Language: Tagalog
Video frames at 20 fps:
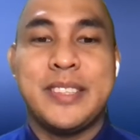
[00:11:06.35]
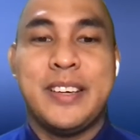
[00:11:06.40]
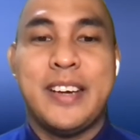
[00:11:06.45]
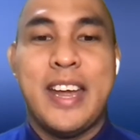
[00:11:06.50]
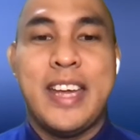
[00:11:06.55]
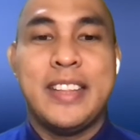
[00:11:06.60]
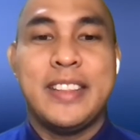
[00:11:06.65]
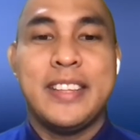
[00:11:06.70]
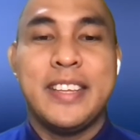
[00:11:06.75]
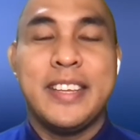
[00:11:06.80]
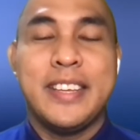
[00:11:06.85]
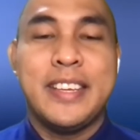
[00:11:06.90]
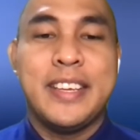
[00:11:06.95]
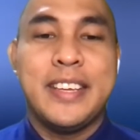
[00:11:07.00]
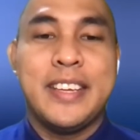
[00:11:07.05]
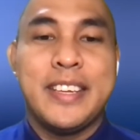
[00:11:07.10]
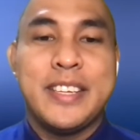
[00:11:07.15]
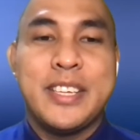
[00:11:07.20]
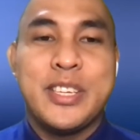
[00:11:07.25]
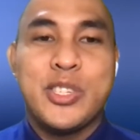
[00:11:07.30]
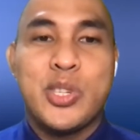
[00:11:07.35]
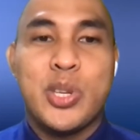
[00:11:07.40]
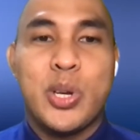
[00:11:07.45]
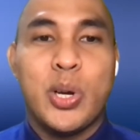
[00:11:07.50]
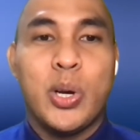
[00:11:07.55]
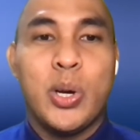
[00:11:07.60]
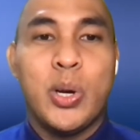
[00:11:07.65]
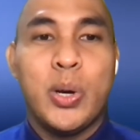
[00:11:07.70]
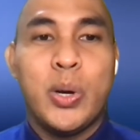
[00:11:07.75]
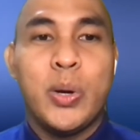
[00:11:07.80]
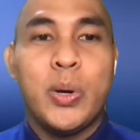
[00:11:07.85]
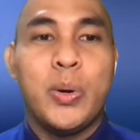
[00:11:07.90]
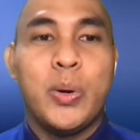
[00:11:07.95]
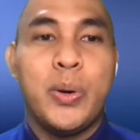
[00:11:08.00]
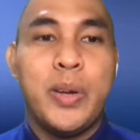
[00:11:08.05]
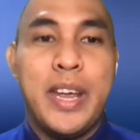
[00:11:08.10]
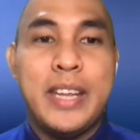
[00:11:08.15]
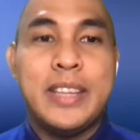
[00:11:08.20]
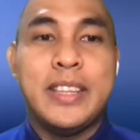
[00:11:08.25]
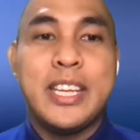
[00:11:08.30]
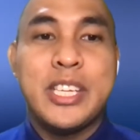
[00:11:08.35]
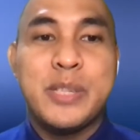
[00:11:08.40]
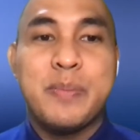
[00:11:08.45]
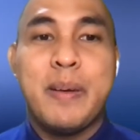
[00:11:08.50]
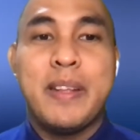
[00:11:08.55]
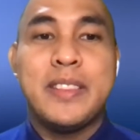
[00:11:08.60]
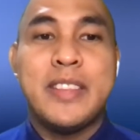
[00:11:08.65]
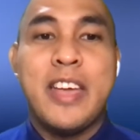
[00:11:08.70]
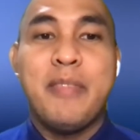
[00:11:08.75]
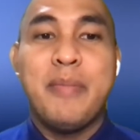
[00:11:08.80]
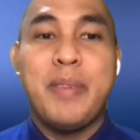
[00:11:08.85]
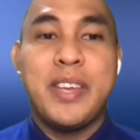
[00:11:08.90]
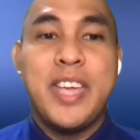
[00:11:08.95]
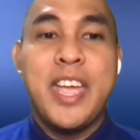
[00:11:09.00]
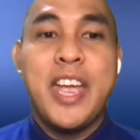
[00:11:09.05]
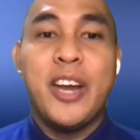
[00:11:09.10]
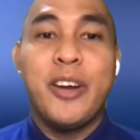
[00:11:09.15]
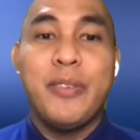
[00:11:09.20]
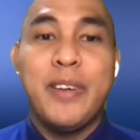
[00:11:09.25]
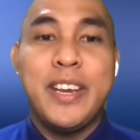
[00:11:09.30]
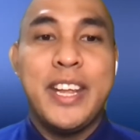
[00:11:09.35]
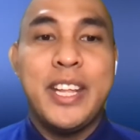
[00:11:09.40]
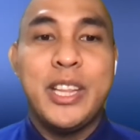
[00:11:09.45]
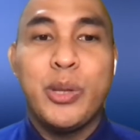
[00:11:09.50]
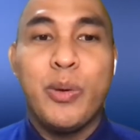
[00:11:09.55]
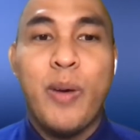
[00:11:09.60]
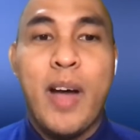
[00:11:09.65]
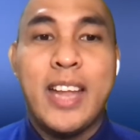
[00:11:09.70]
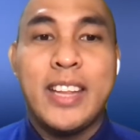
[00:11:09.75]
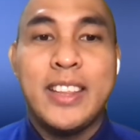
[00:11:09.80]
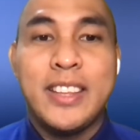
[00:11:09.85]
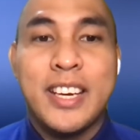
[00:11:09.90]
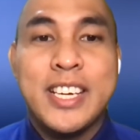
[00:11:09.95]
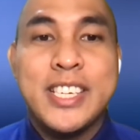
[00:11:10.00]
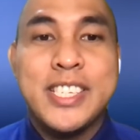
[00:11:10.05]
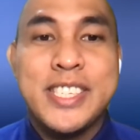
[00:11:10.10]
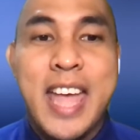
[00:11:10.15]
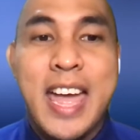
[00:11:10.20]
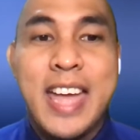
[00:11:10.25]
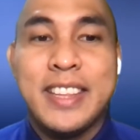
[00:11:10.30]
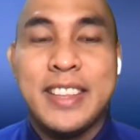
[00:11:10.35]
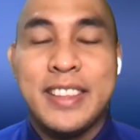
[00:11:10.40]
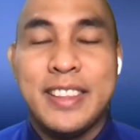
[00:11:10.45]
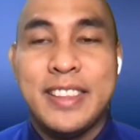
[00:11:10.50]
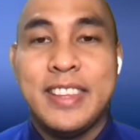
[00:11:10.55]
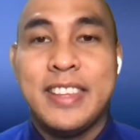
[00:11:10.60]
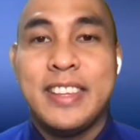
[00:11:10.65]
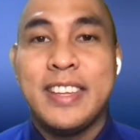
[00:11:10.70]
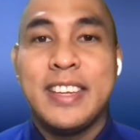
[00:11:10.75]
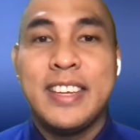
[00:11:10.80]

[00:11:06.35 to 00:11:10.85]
Right? So in this pandemic year, we need to understand